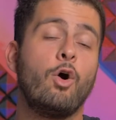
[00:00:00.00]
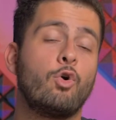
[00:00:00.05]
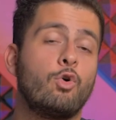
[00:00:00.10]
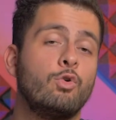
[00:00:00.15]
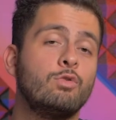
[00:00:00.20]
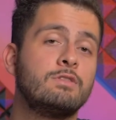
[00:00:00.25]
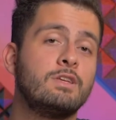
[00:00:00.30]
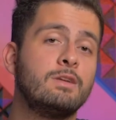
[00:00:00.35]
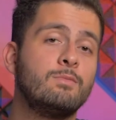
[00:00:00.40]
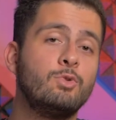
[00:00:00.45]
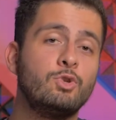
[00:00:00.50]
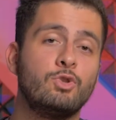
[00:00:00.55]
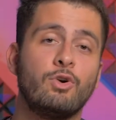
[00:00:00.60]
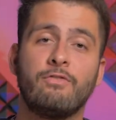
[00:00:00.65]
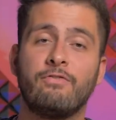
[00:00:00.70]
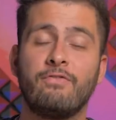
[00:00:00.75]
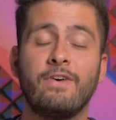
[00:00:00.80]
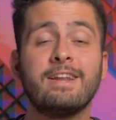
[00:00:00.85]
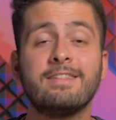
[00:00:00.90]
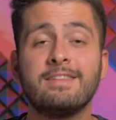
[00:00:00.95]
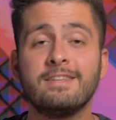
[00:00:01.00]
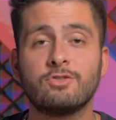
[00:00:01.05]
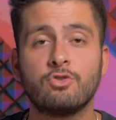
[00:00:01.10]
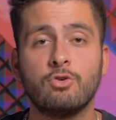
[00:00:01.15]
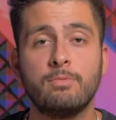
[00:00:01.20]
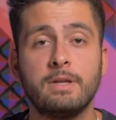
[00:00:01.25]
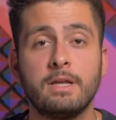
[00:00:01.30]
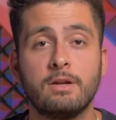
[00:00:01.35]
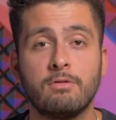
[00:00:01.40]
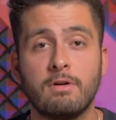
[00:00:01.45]
ho contribuito a farti
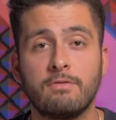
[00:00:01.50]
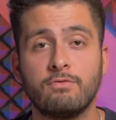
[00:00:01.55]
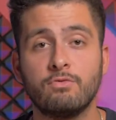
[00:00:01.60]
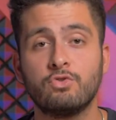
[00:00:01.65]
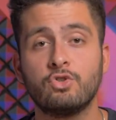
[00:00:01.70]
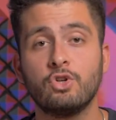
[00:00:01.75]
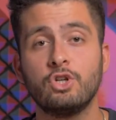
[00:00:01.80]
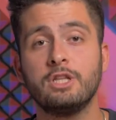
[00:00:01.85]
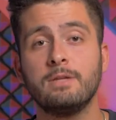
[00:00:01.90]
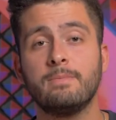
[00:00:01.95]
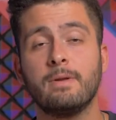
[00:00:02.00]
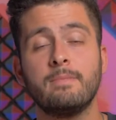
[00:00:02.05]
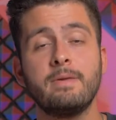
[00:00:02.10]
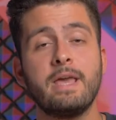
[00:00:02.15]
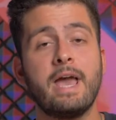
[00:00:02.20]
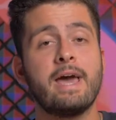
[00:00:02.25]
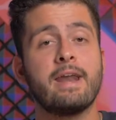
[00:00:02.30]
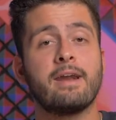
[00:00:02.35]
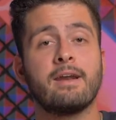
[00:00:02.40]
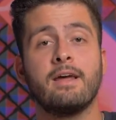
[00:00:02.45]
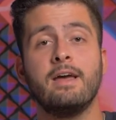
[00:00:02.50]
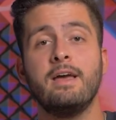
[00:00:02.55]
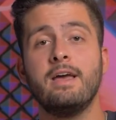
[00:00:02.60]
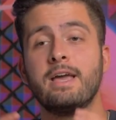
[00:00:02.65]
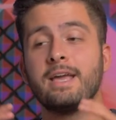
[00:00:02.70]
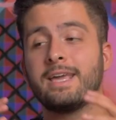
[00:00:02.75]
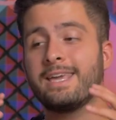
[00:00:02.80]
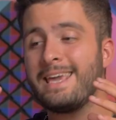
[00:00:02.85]
scoprire una funzione di Premiere